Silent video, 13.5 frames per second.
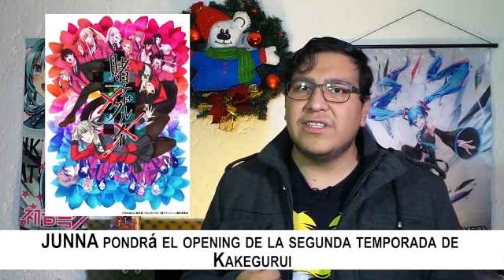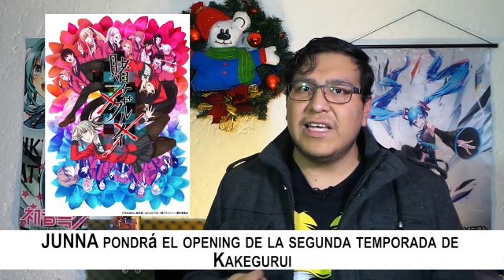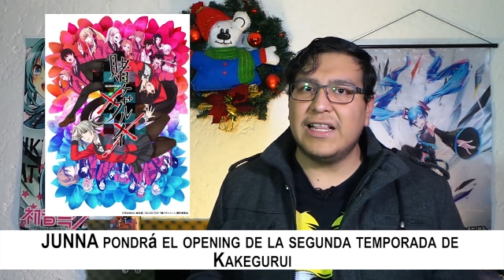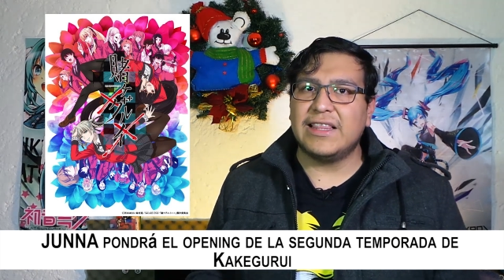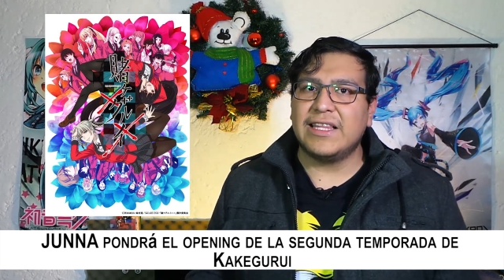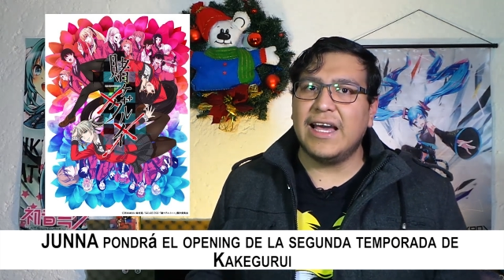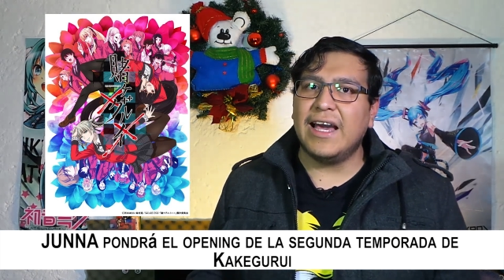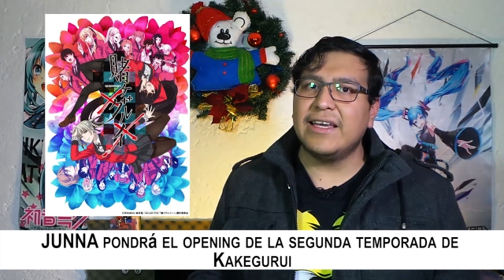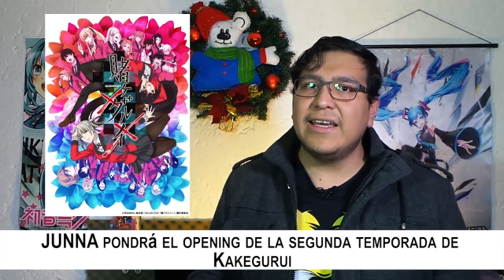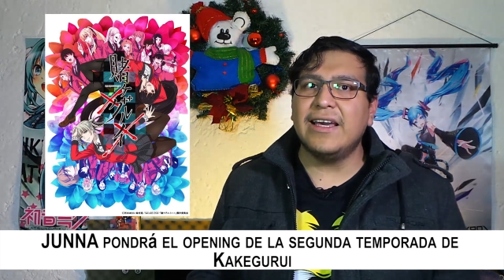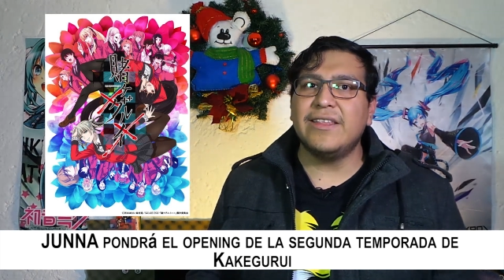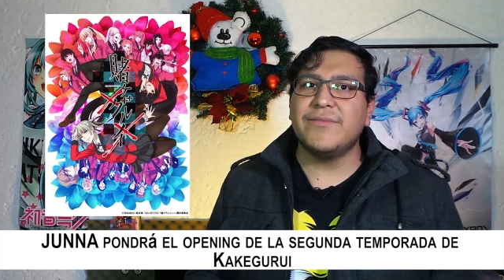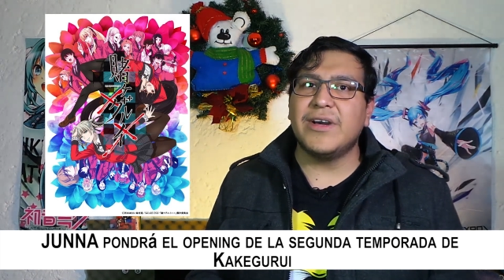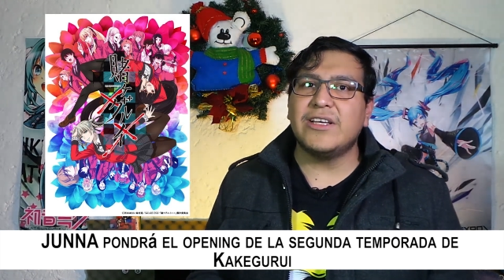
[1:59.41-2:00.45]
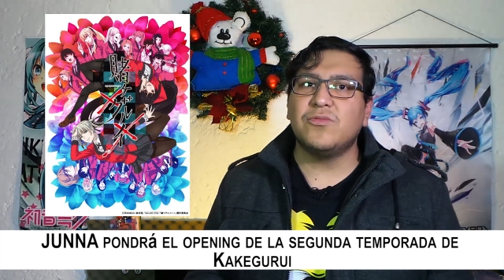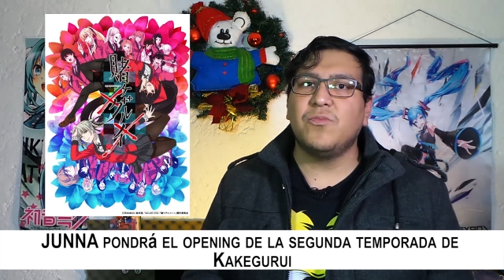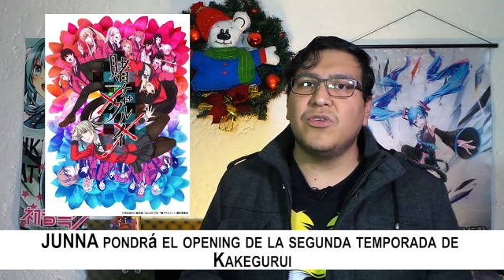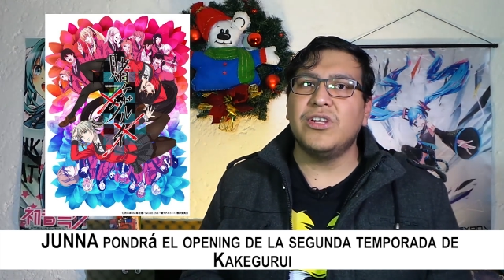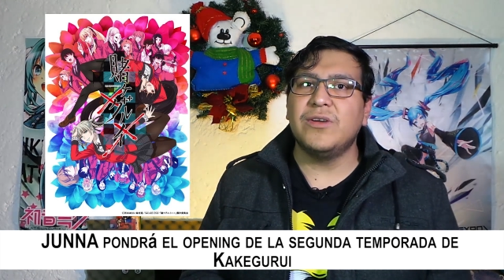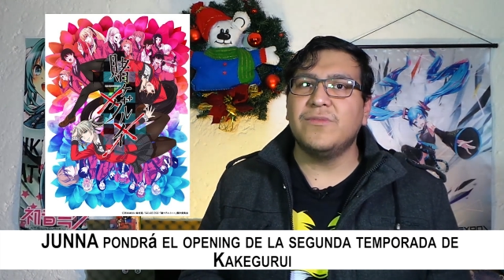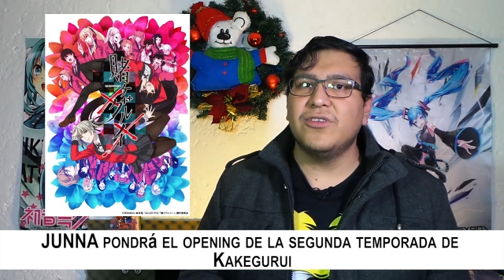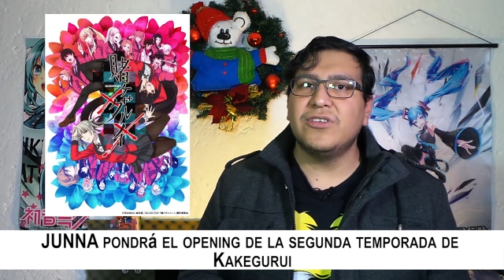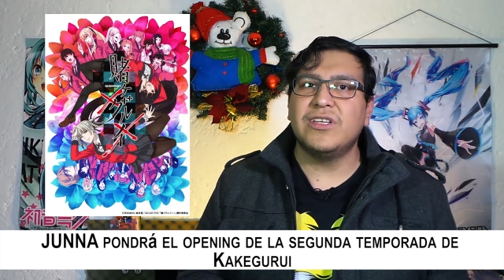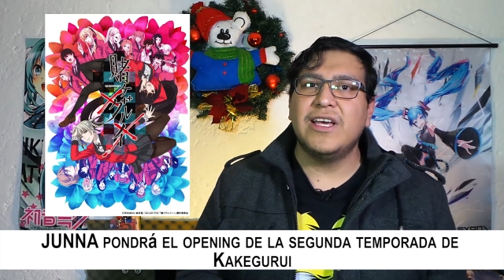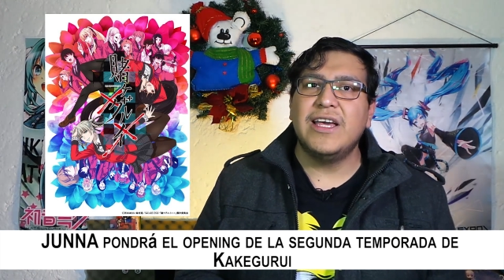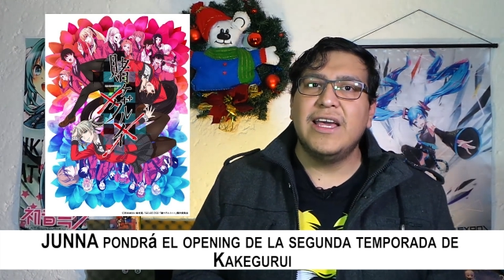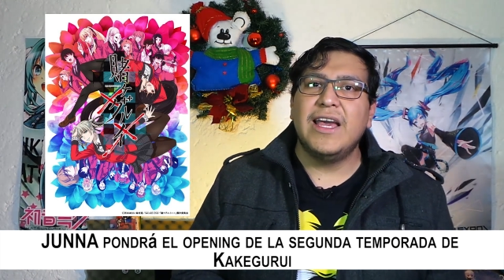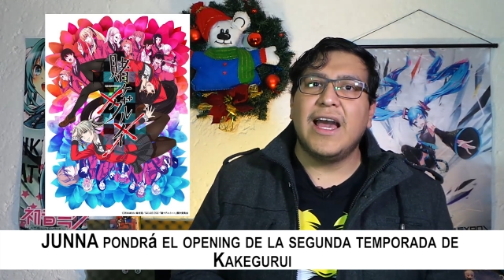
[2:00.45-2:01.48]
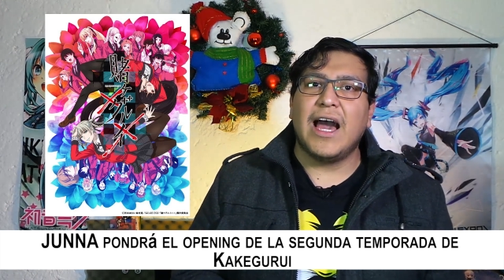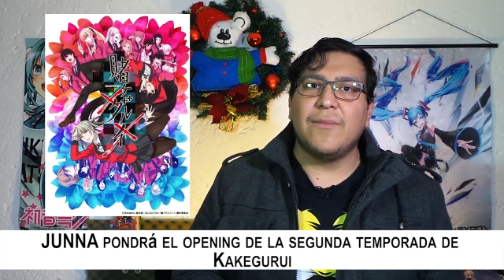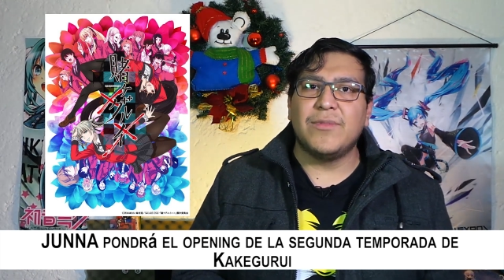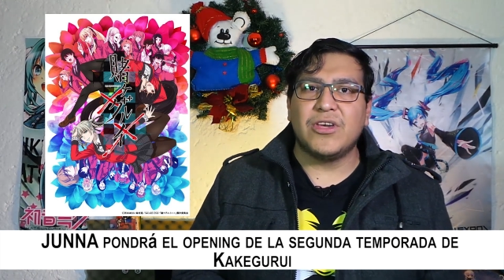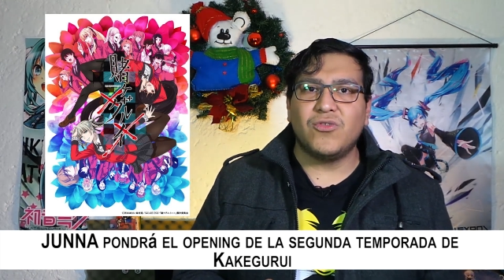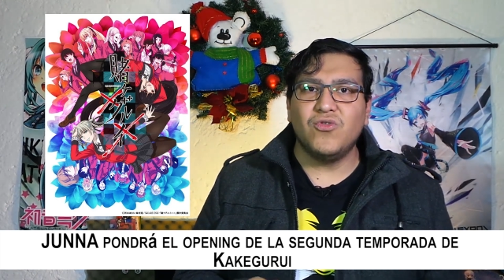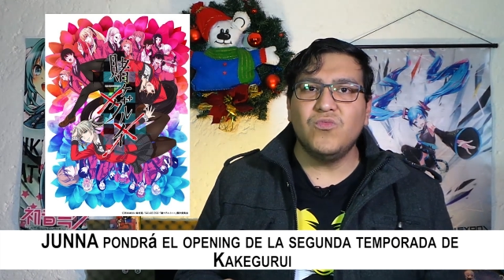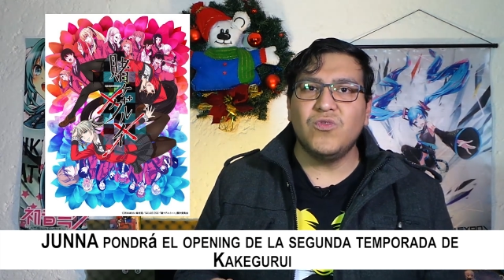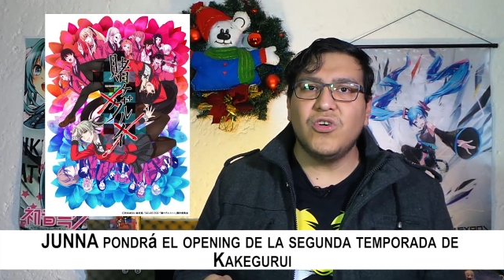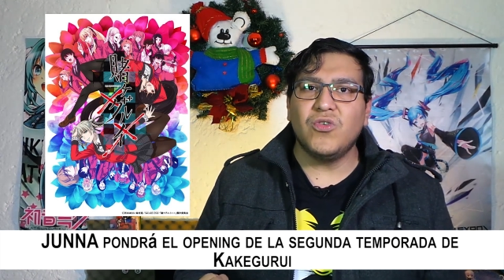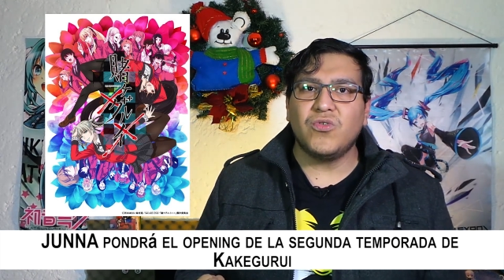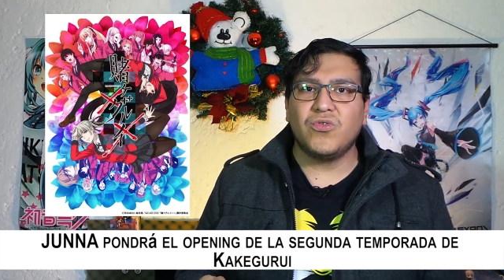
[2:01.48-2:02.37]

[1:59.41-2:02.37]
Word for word: Delta y además pone voz a Mikumo